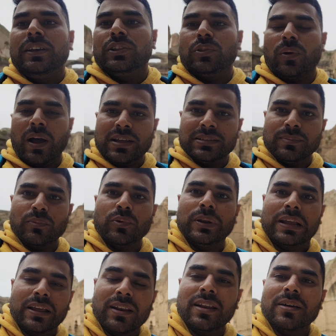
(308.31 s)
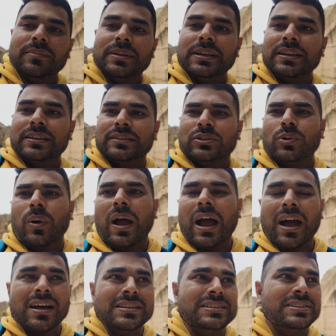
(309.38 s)
तो आज हमको निकलना भी है तो
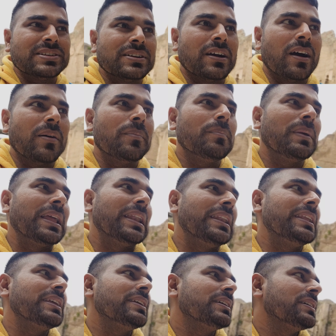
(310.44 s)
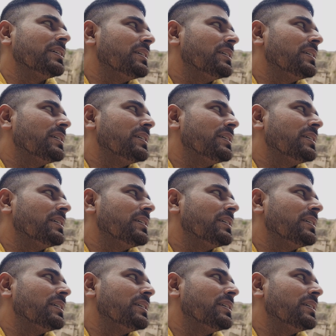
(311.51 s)
आज हम मेनली